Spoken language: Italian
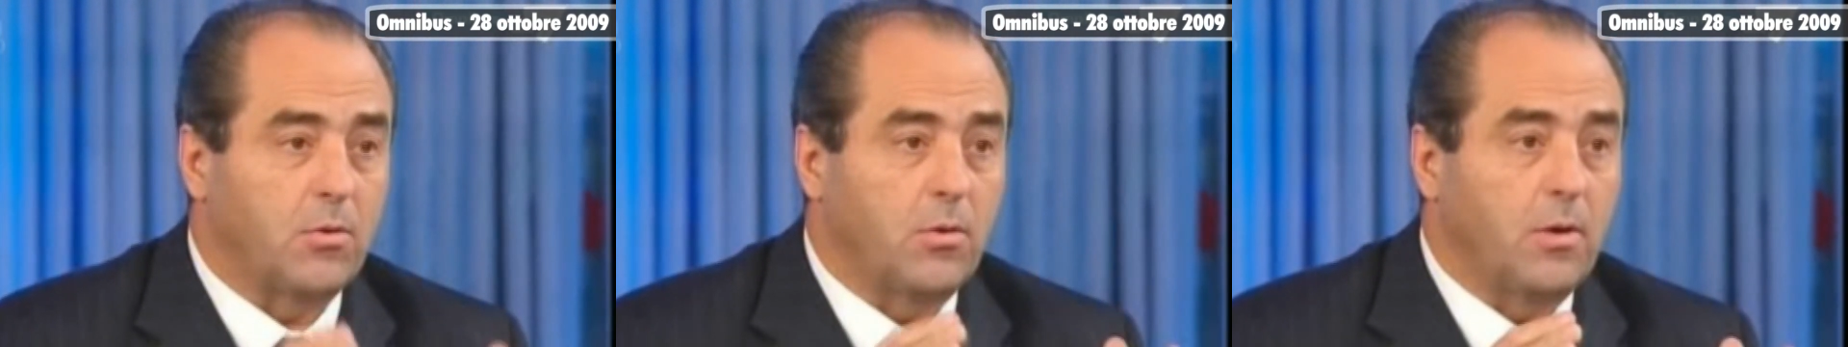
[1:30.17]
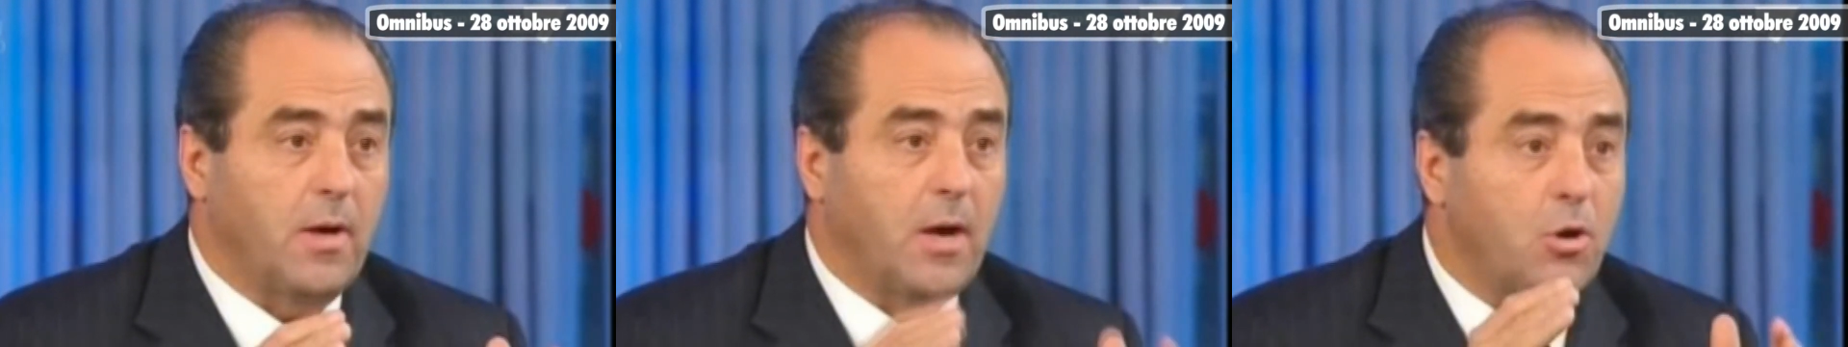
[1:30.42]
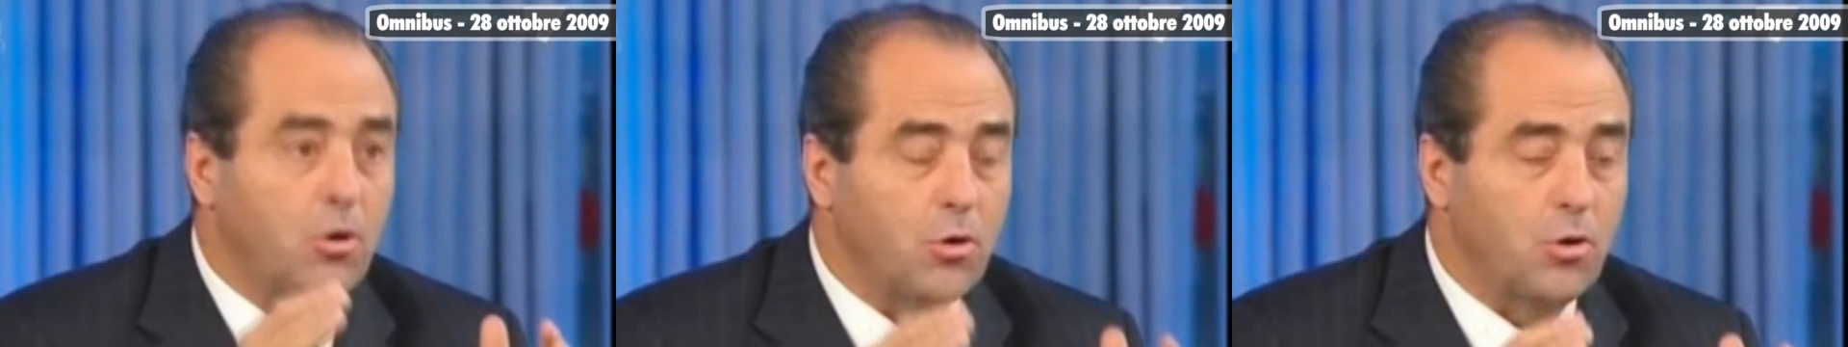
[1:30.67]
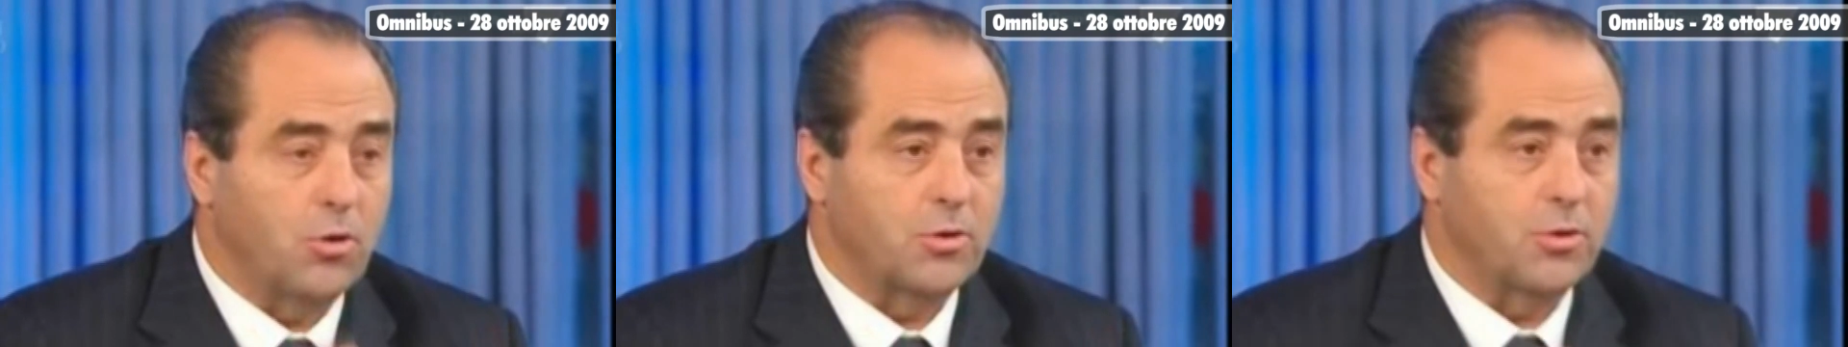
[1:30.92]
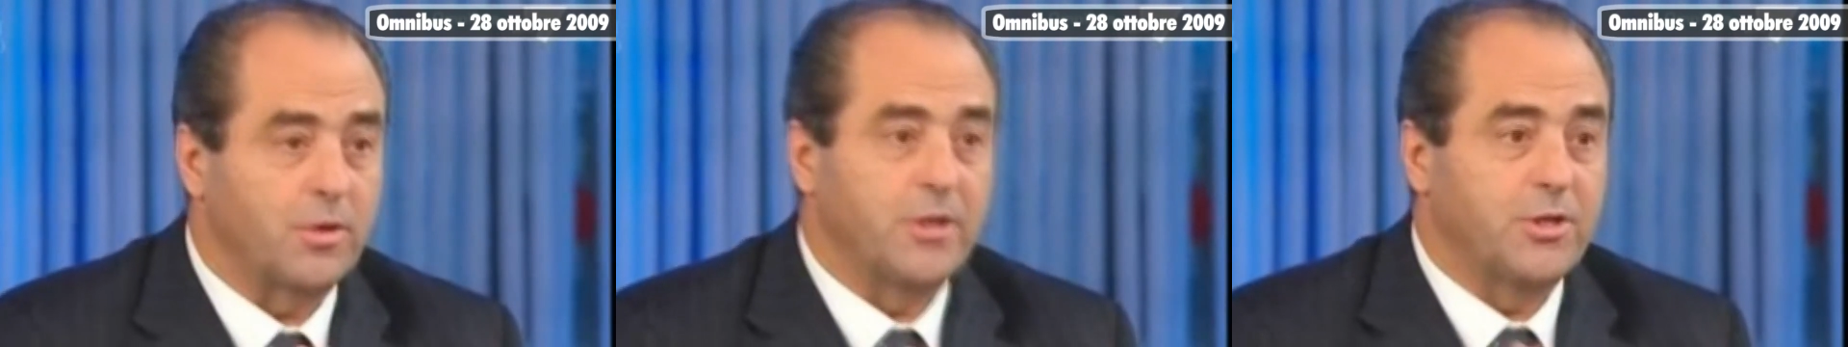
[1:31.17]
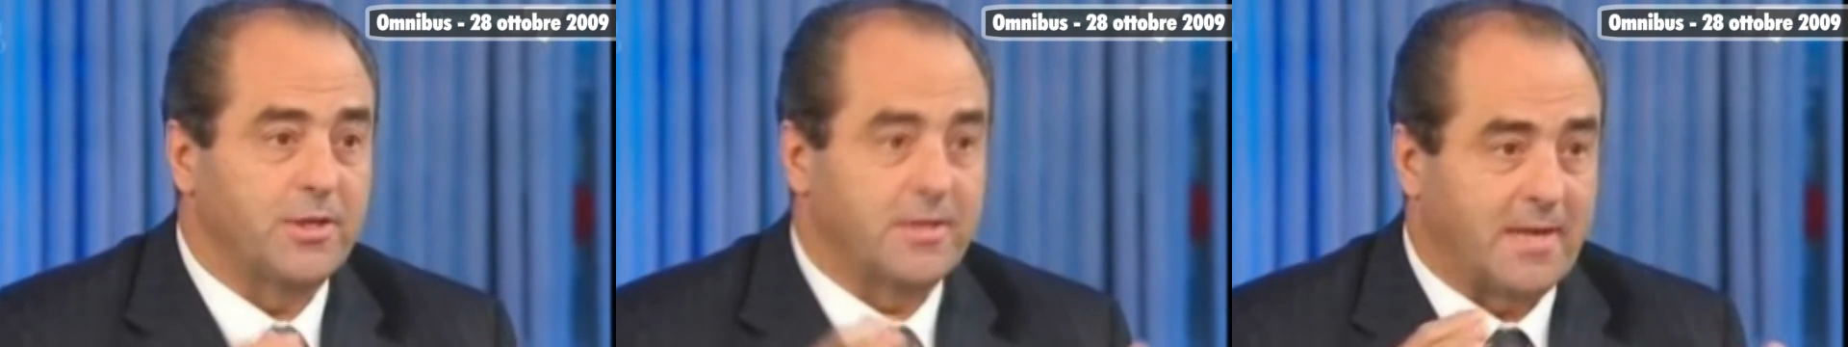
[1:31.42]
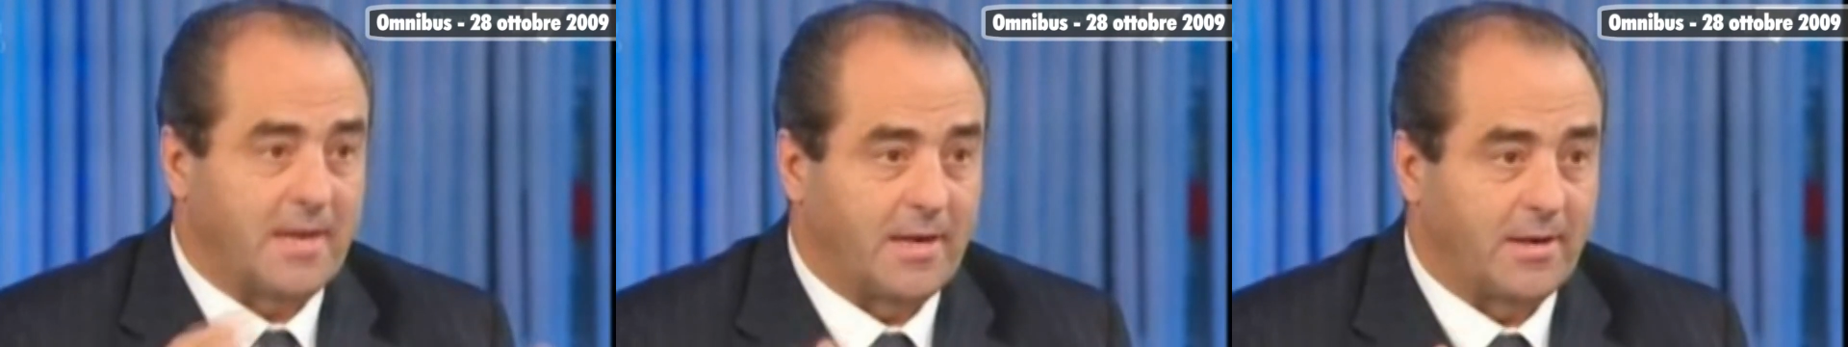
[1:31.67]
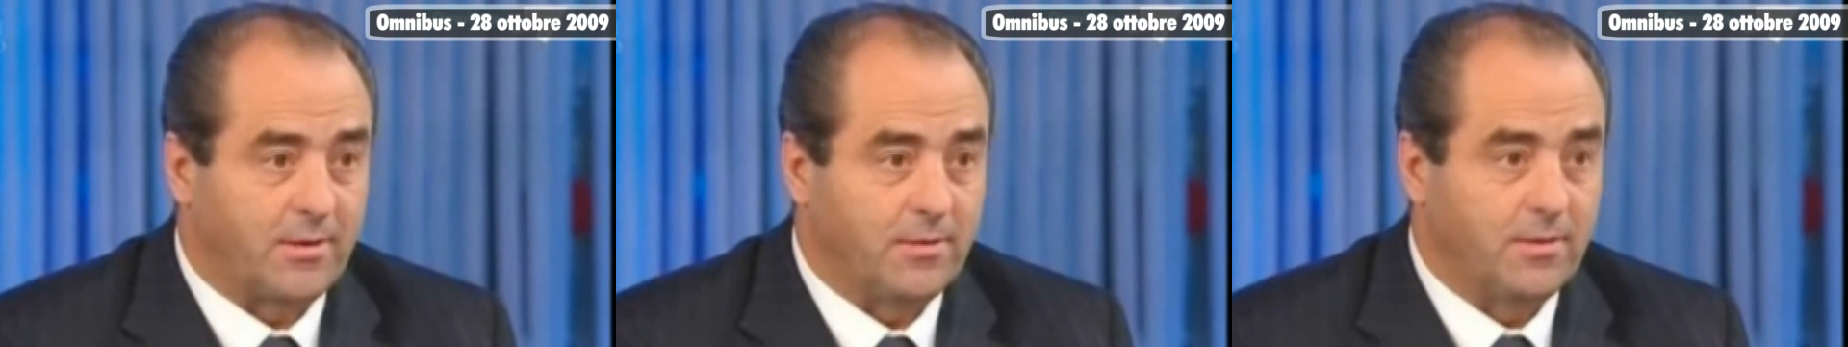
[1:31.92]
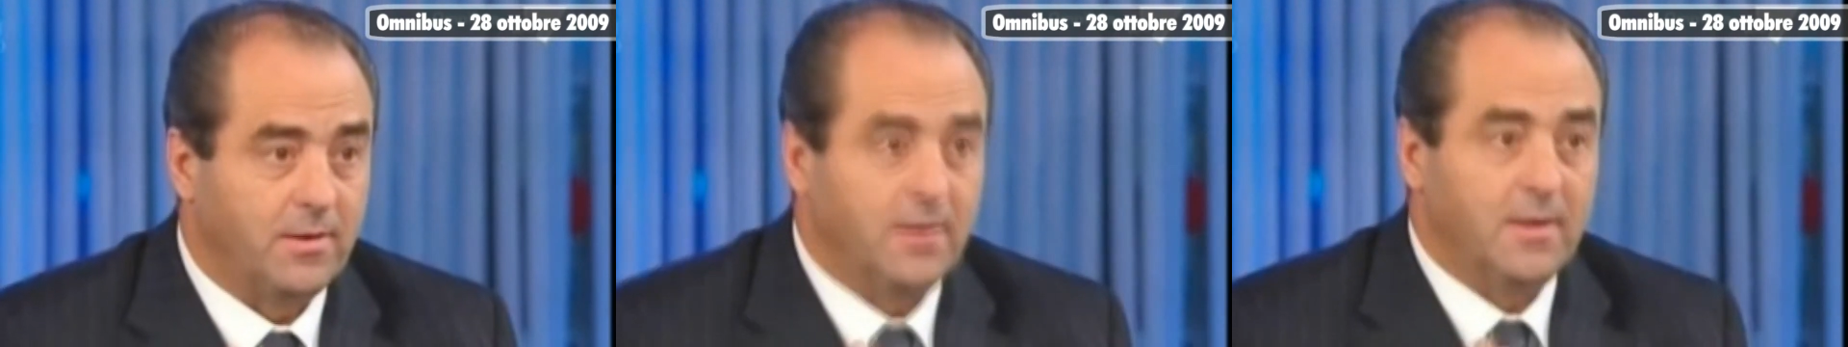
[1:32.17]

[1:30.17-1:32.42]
co a concorso necessario